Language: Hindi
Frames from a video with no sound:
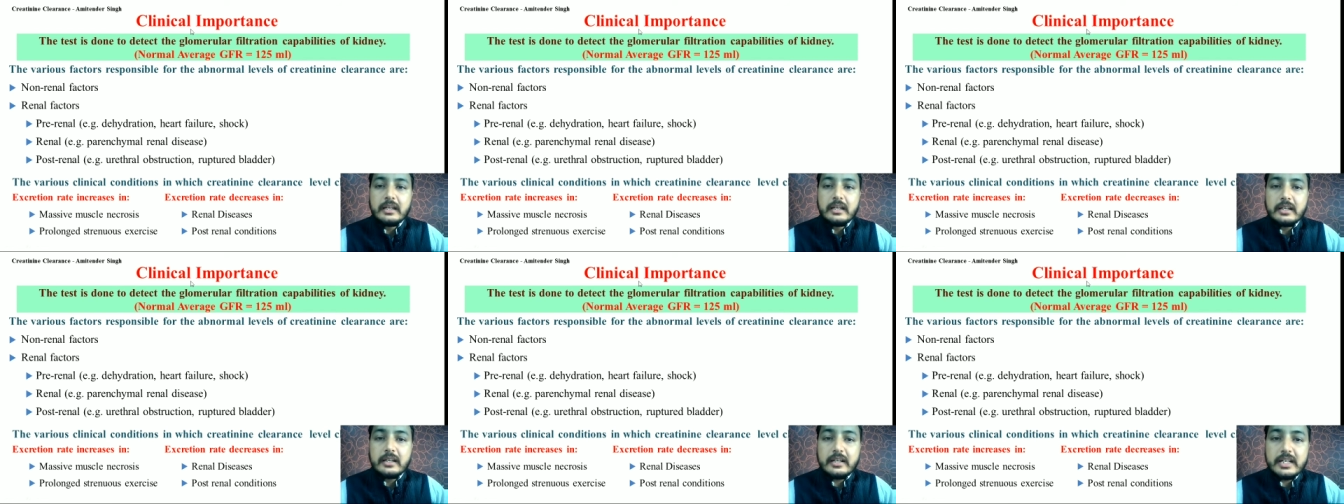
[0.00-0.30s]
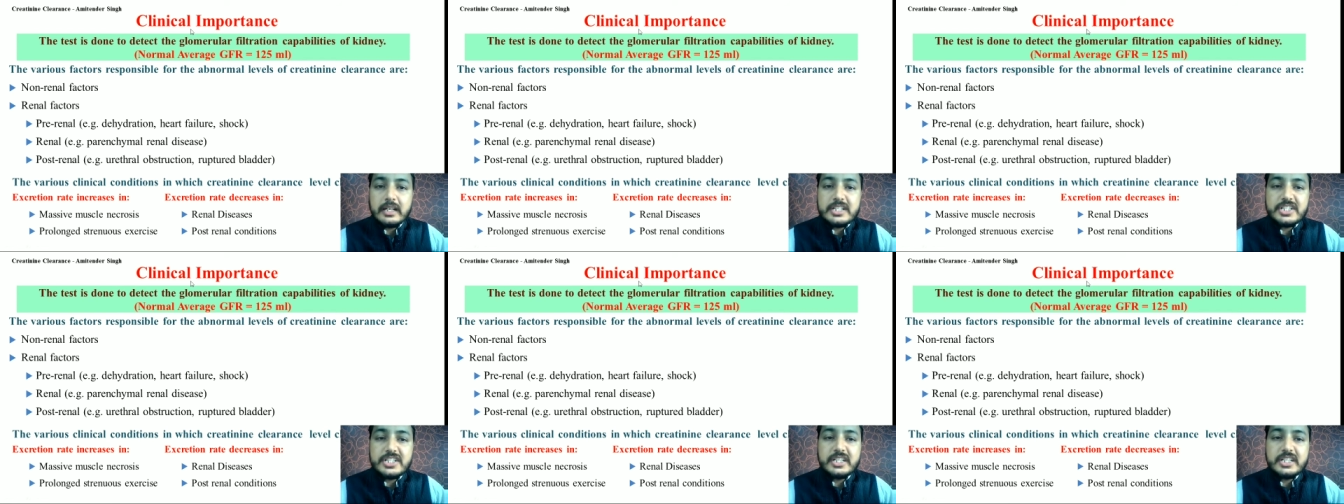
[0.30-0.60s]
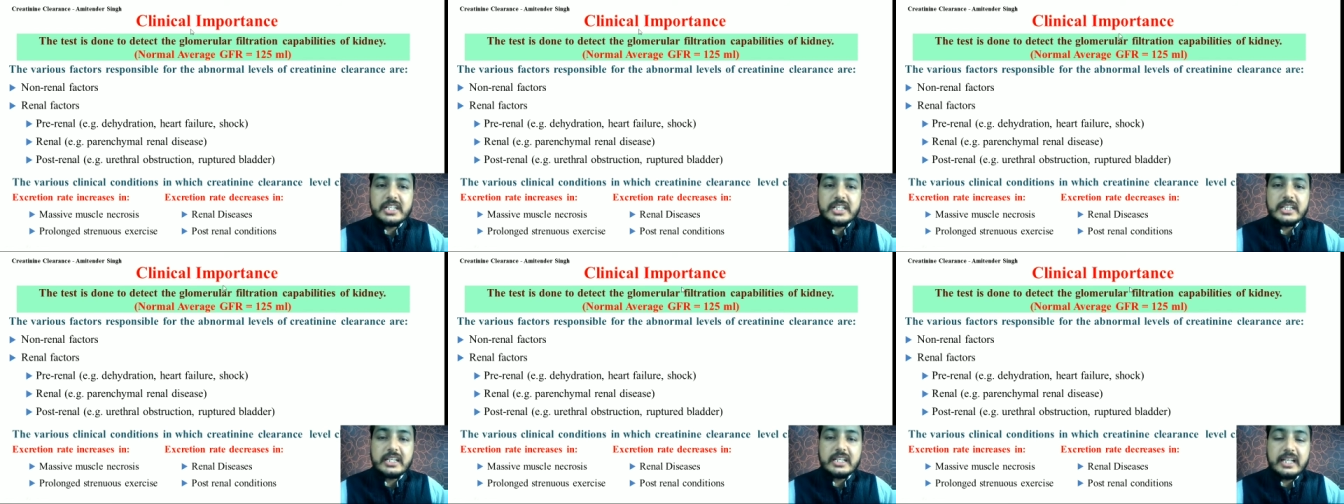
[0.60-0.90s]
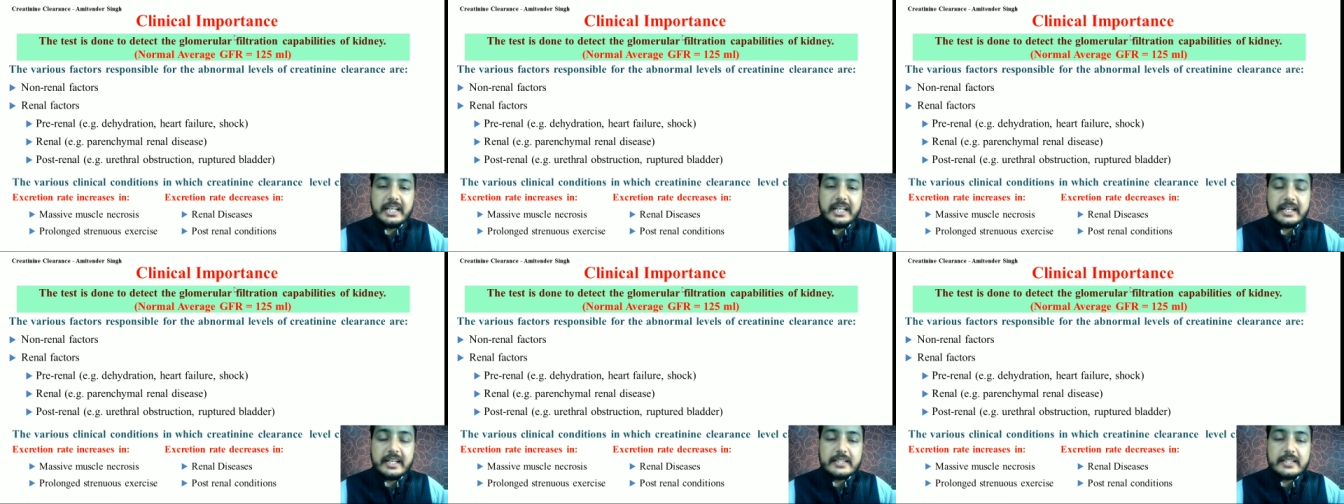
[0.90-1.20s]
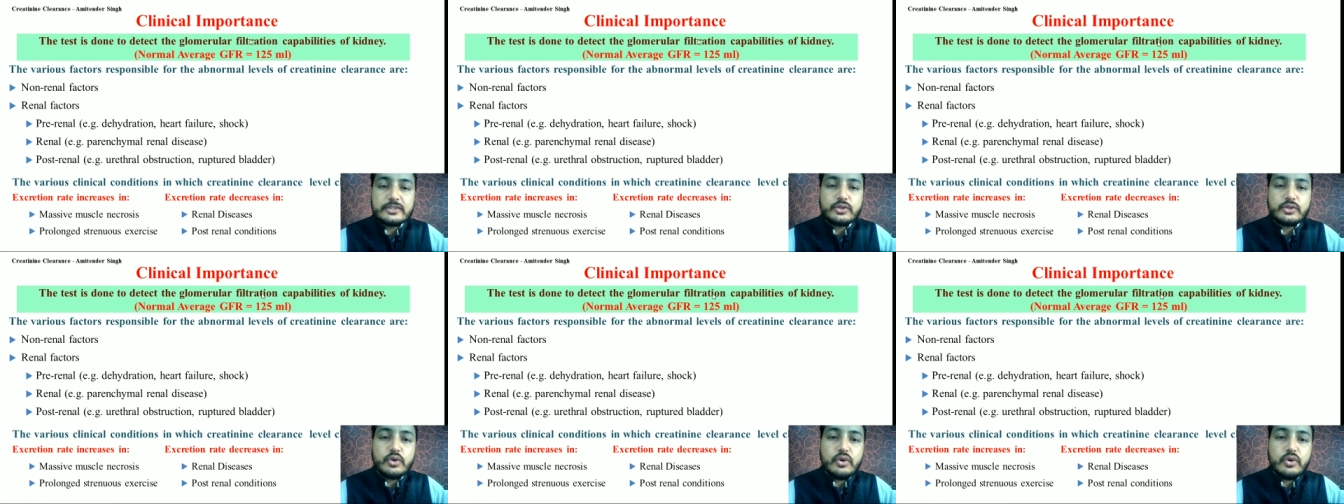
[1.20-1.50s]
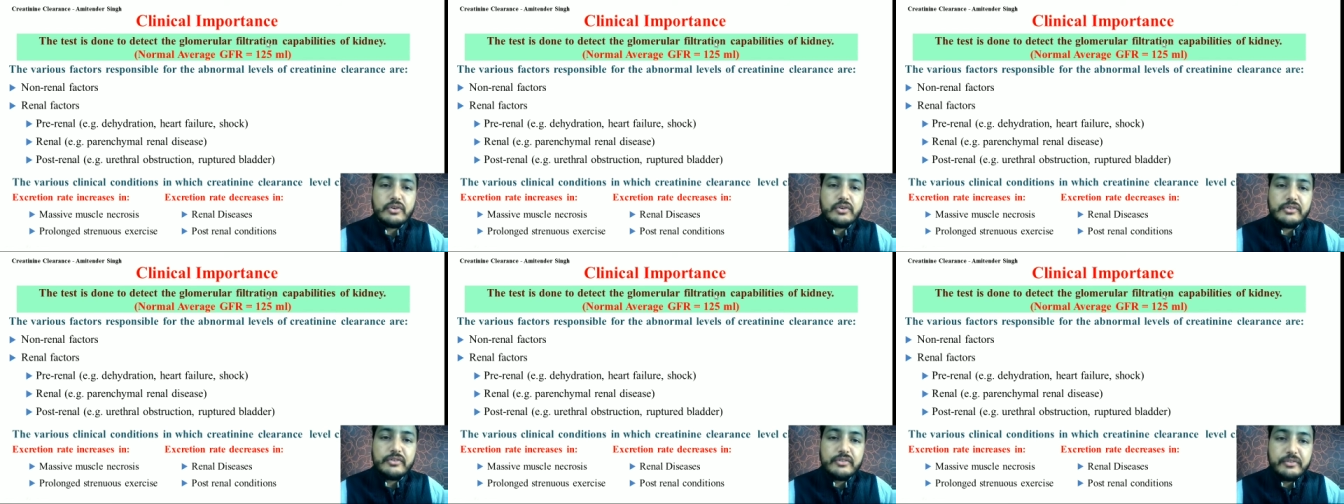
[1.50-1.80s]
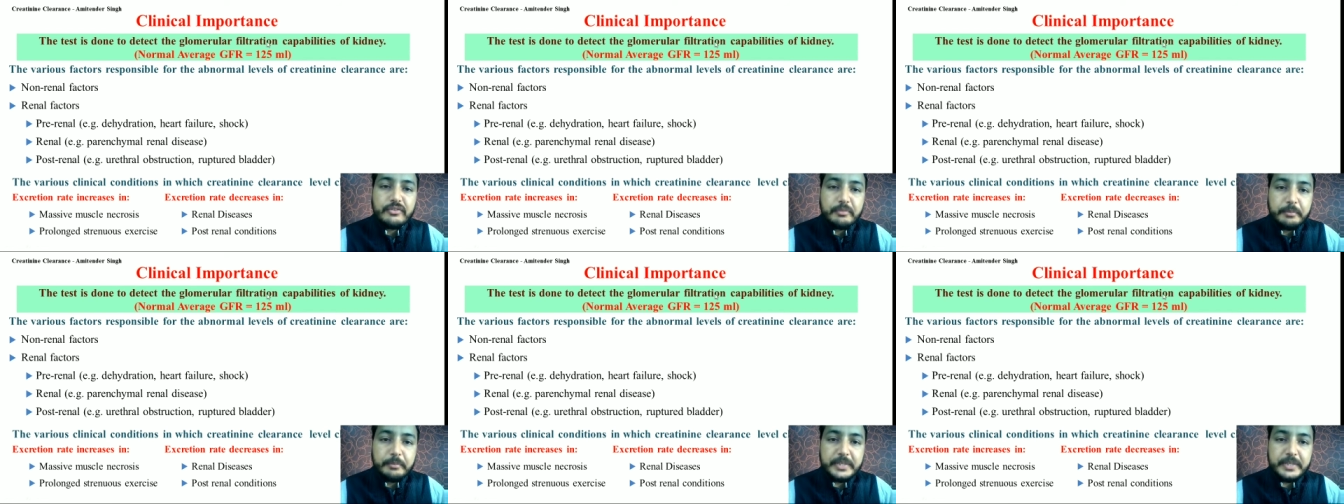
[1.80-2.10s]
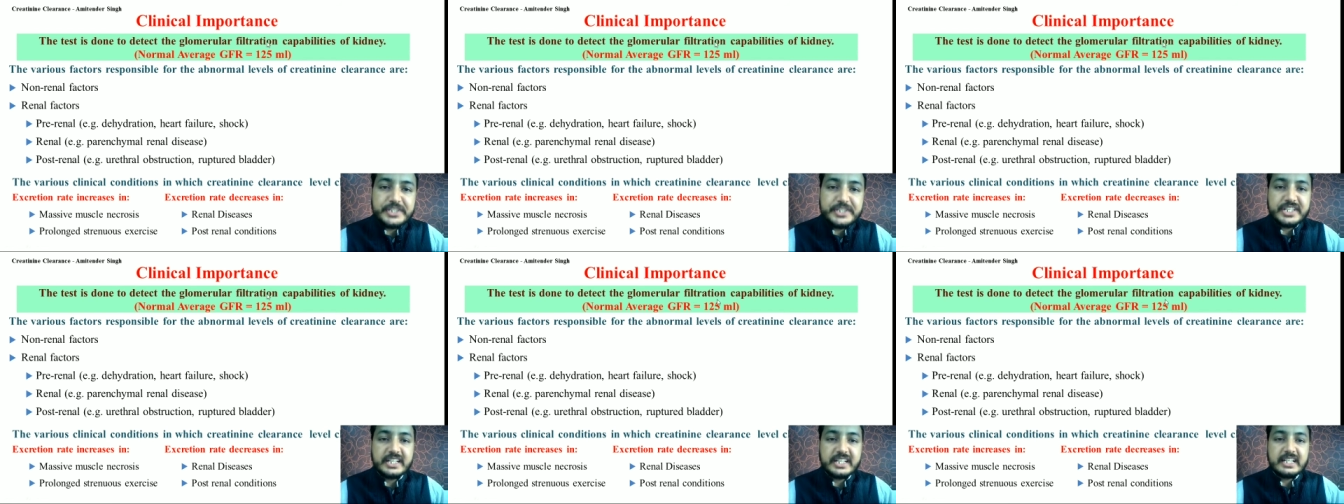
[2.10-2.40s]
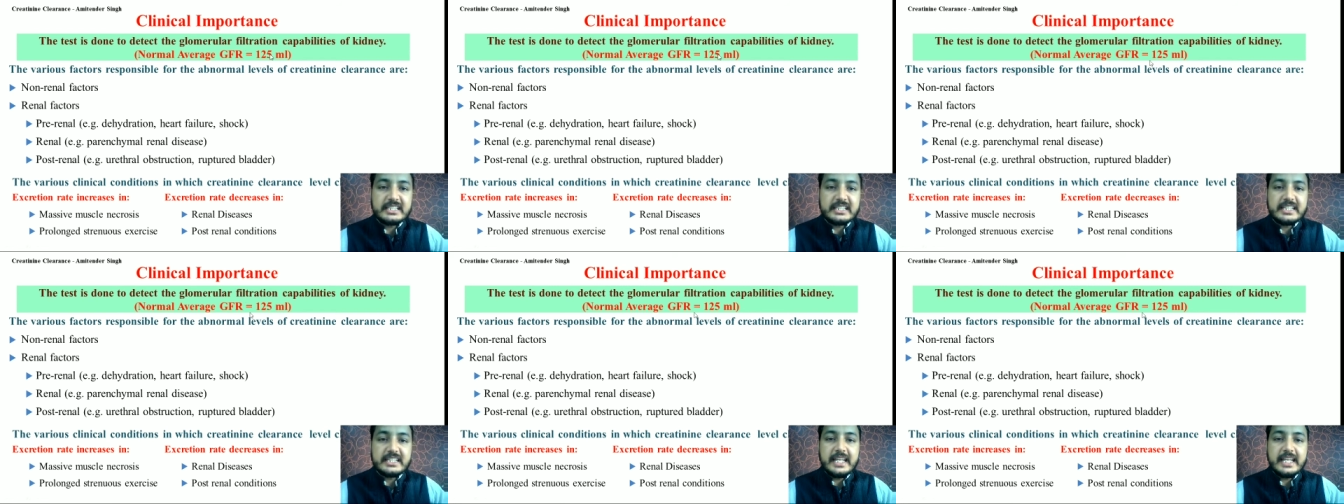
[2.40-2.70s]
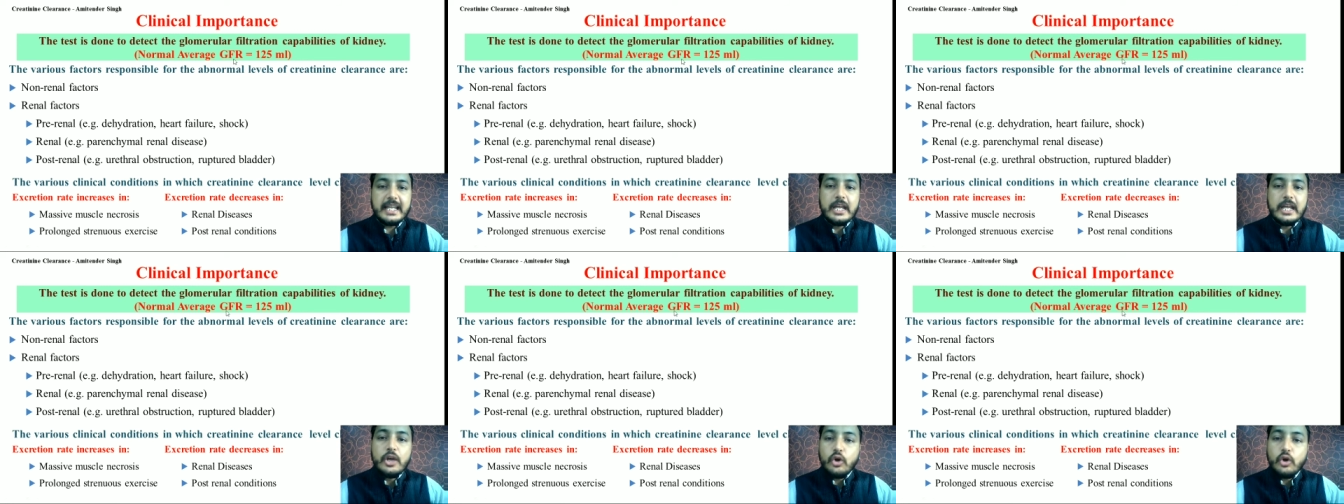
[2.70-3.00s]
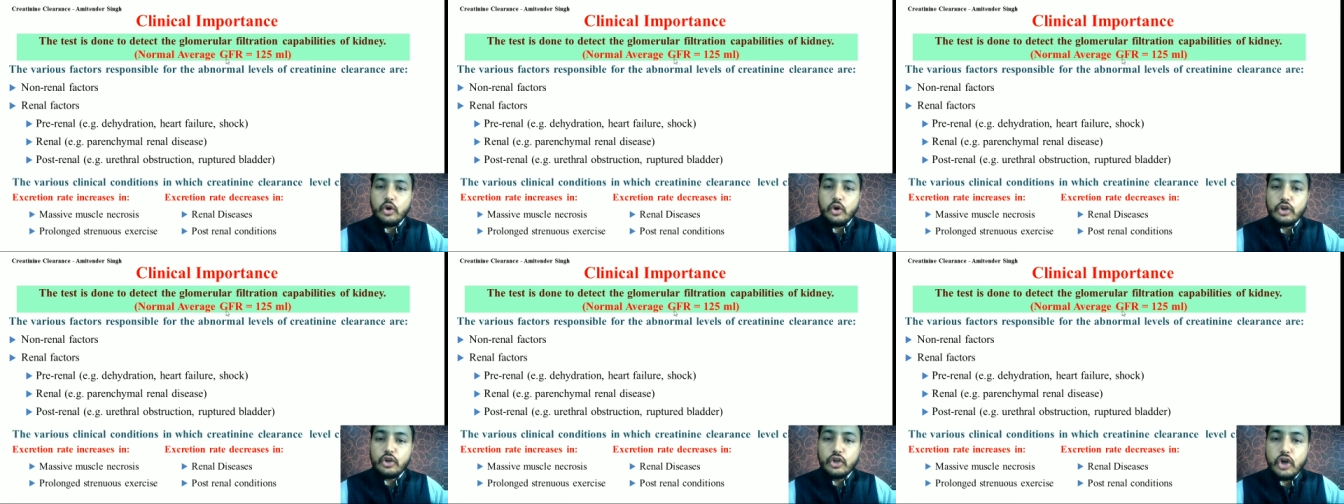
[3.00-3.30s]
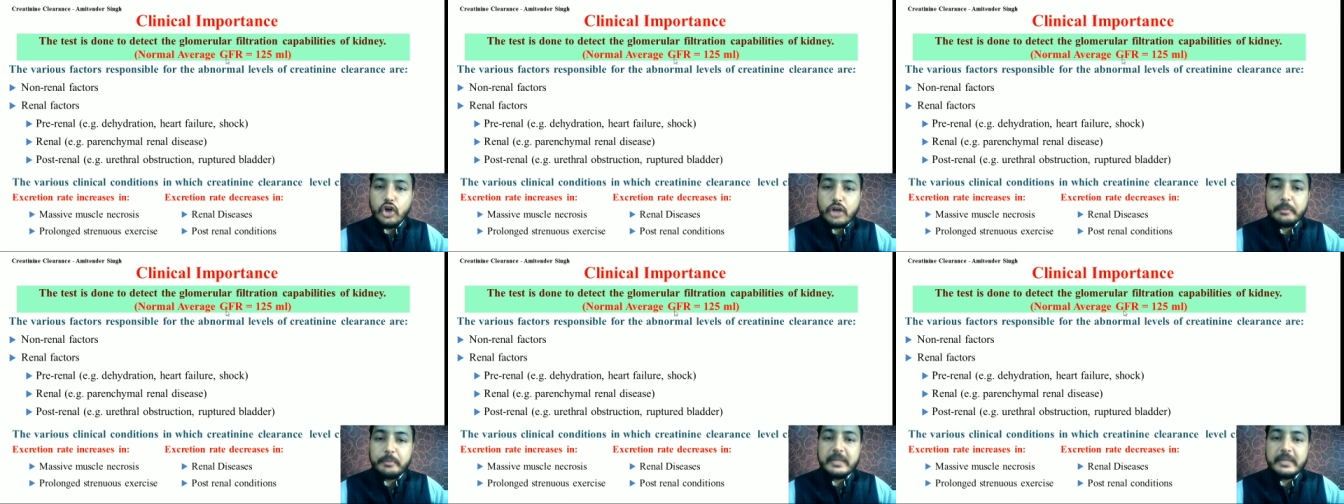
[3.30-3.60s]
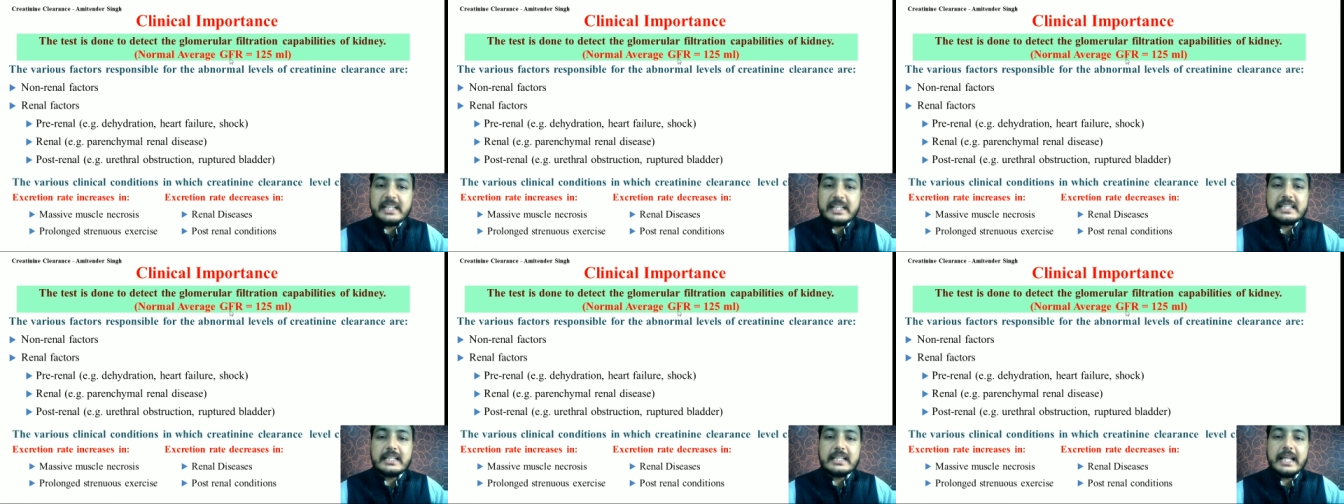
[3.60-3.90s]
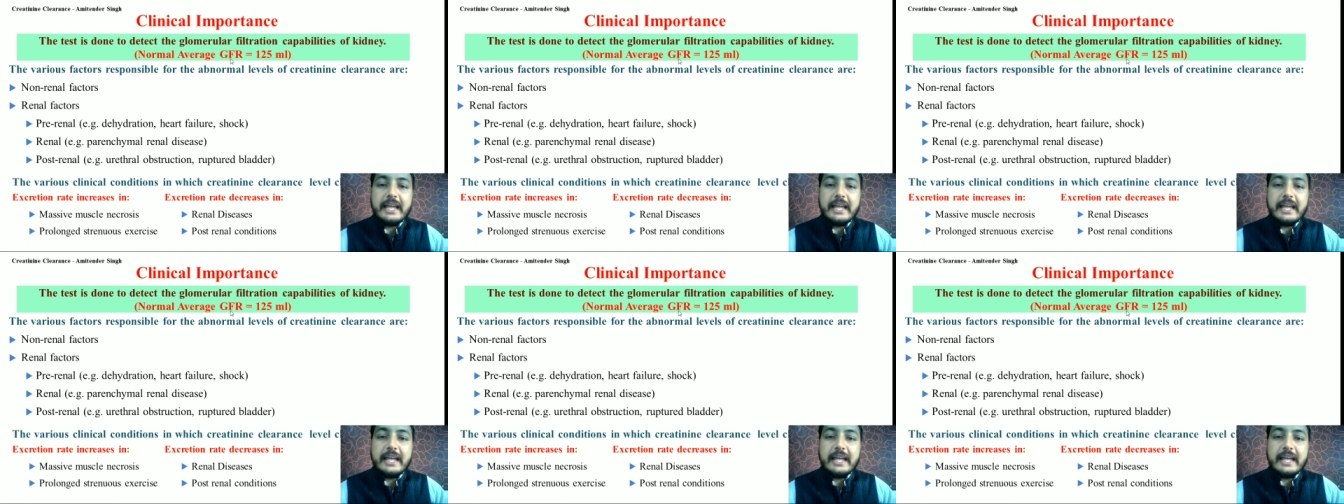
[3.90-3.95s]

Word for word: क्रिएटिनिन क्लियरेंस को मेजर करते हैं और नॉर्मल